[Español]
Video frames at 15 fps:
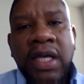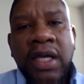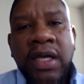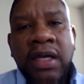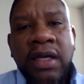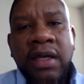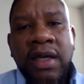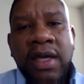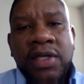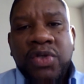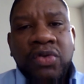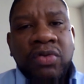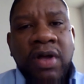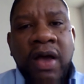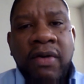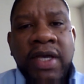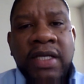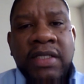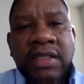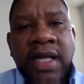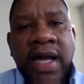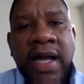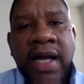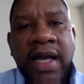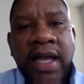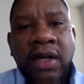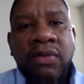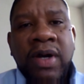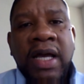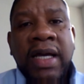eso todavía
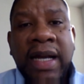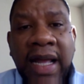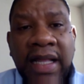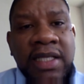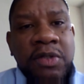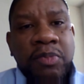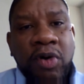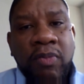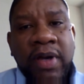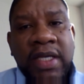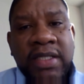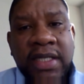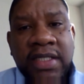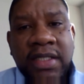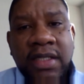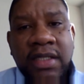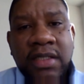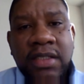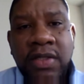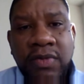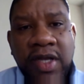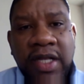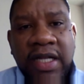está en unas grandes promesas,